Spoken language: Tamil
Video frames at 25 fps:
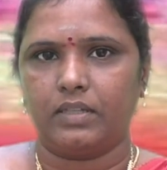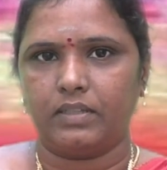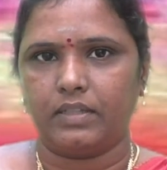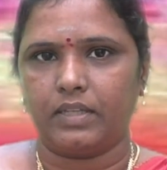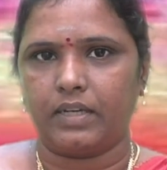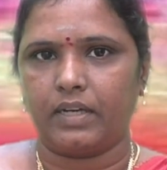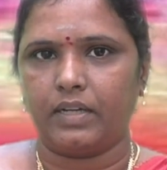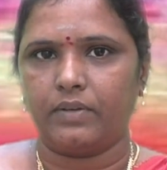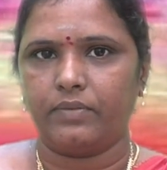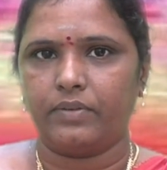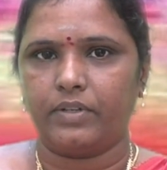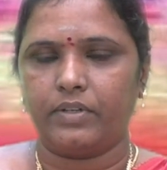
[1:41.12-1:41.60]

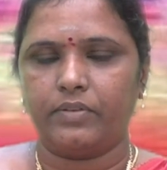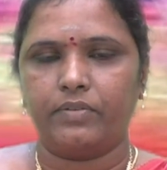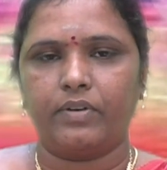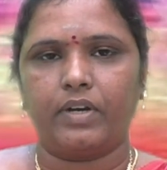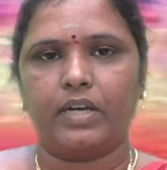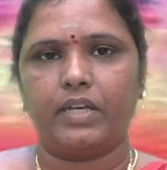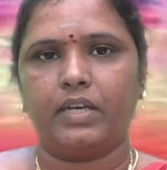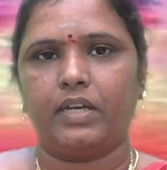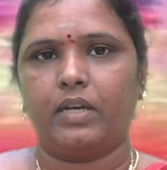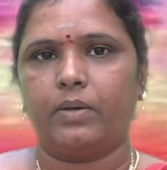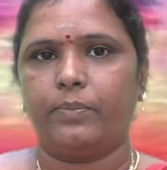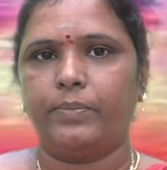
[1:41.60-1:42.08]
தன
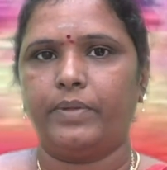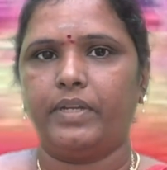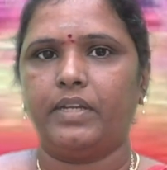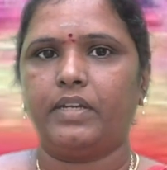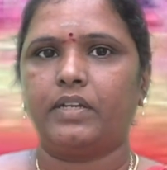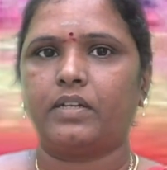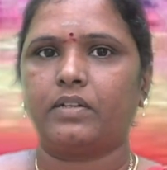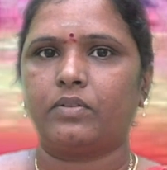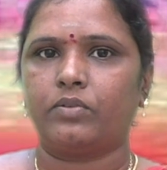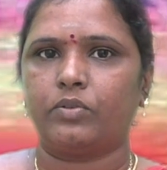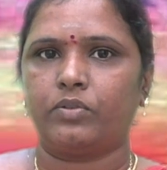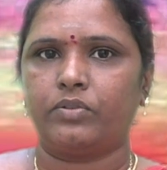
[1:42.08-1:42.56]
வருவாய்
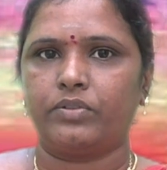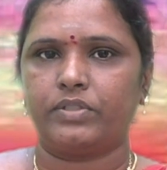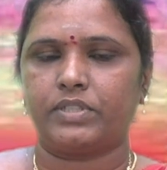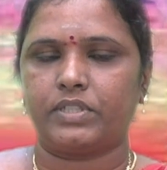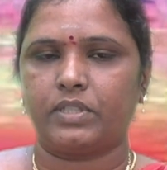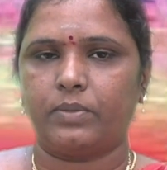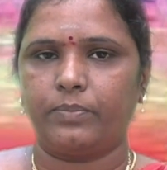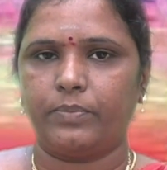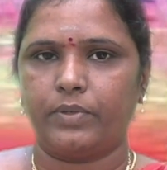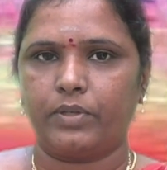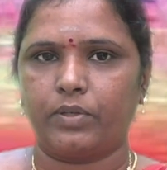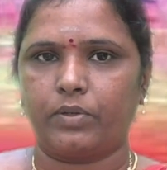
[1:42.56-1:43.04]
அப்படின்ற ஒரு
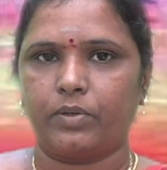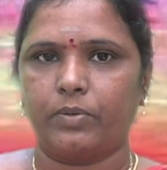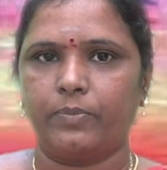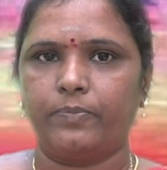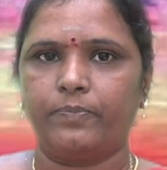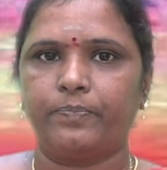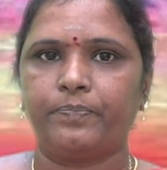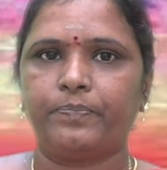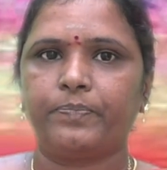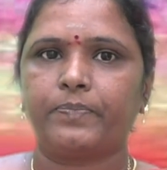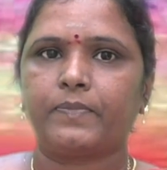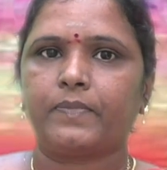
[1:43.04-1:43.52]
விஷயம் இருக்கும்